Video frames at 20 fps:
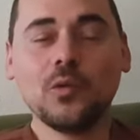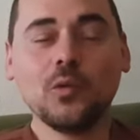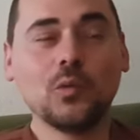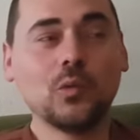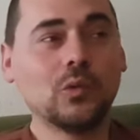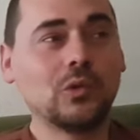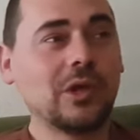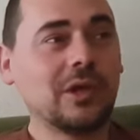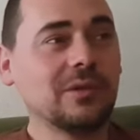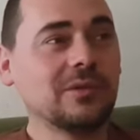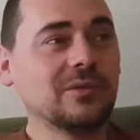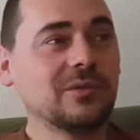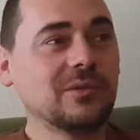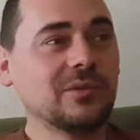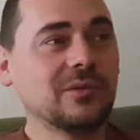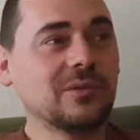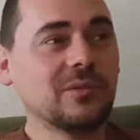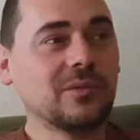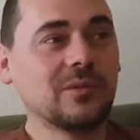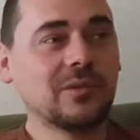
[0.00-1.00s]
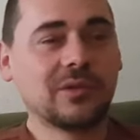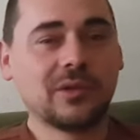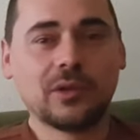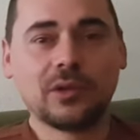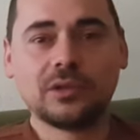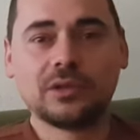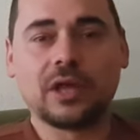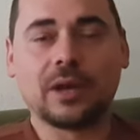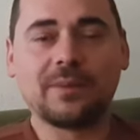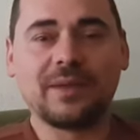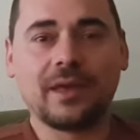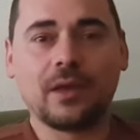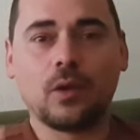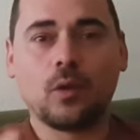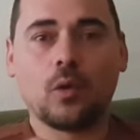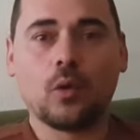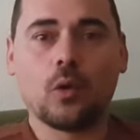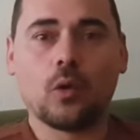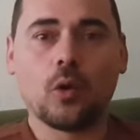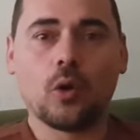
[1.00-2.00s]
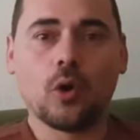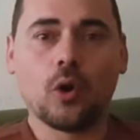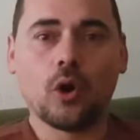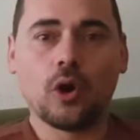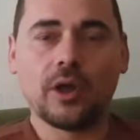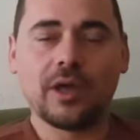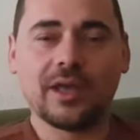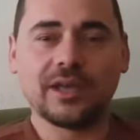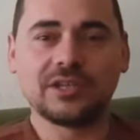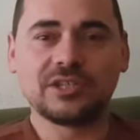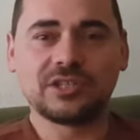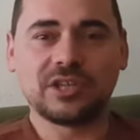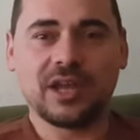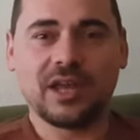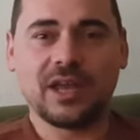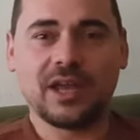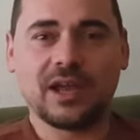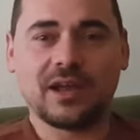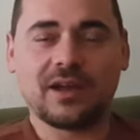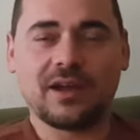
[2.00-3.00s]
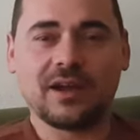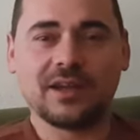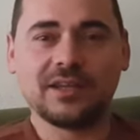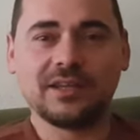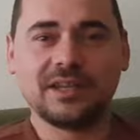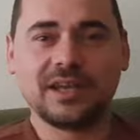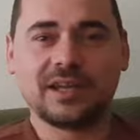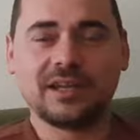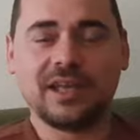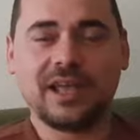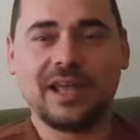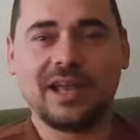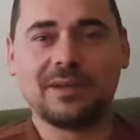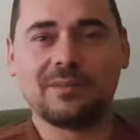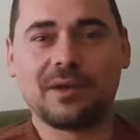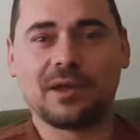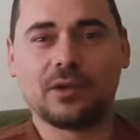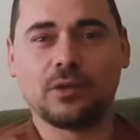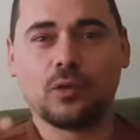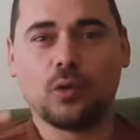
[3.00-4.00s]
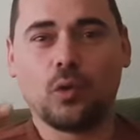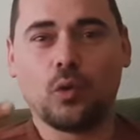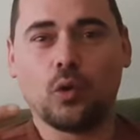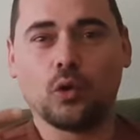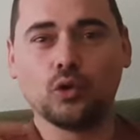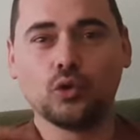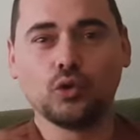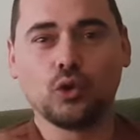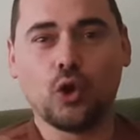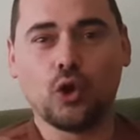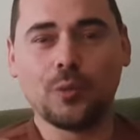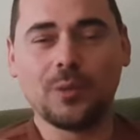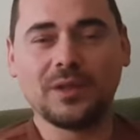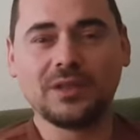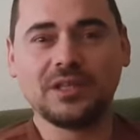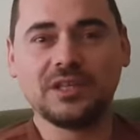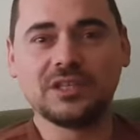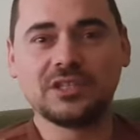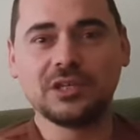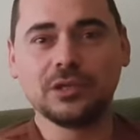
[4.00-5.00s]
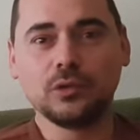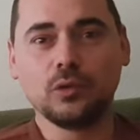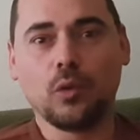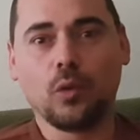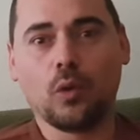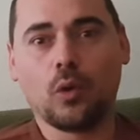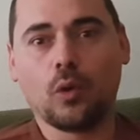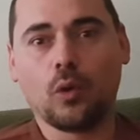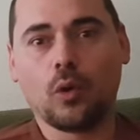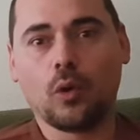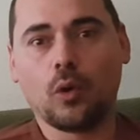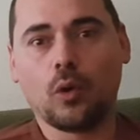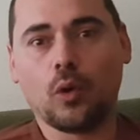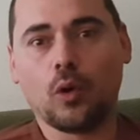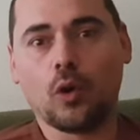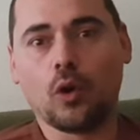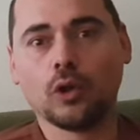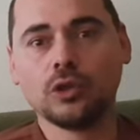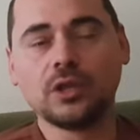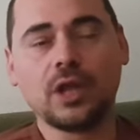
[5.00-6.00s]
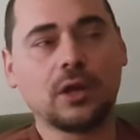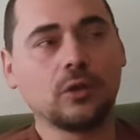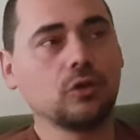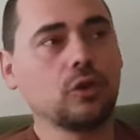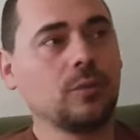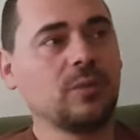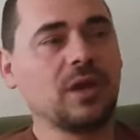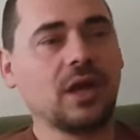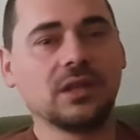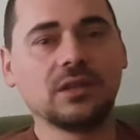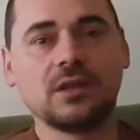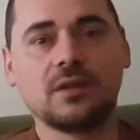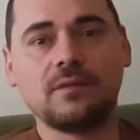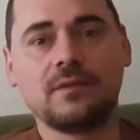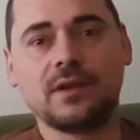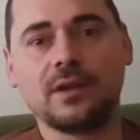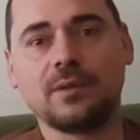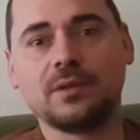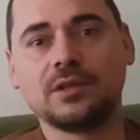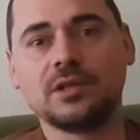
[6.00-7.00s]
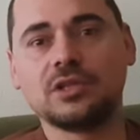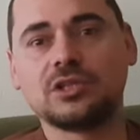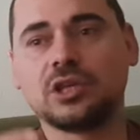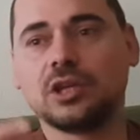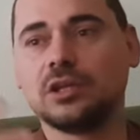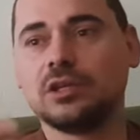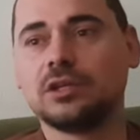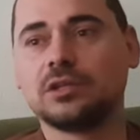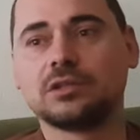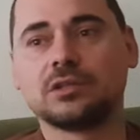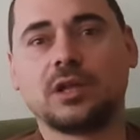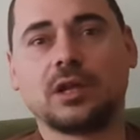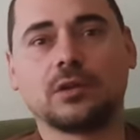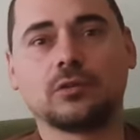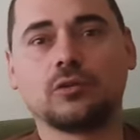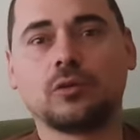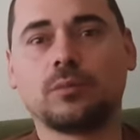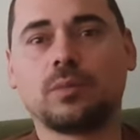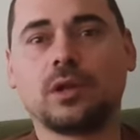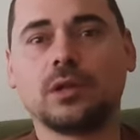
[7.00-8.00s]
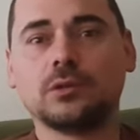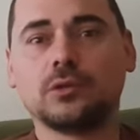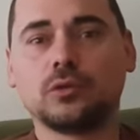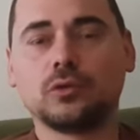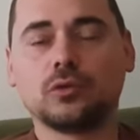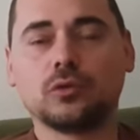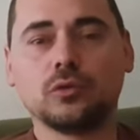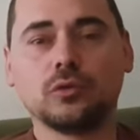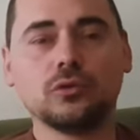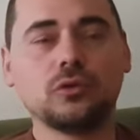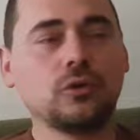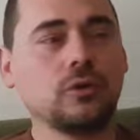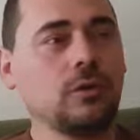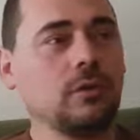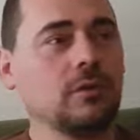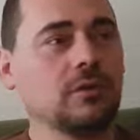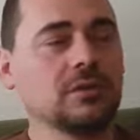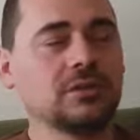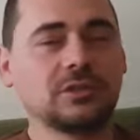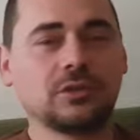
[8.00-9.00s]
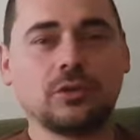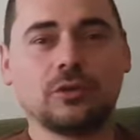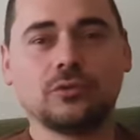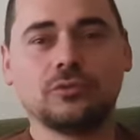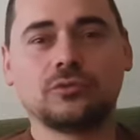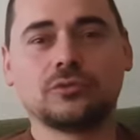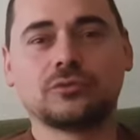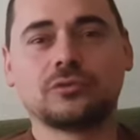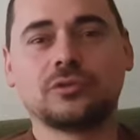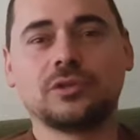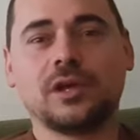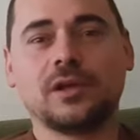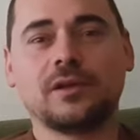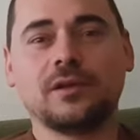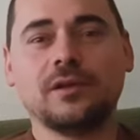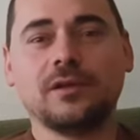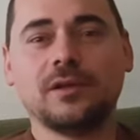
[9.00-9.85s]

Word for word: Ulan tabii o eşeğe kaynayan eleman onu görmediği için onlar diyor bir anlam veremedi. İçeri girdiler diyor paldır küldür. İşte oturdular.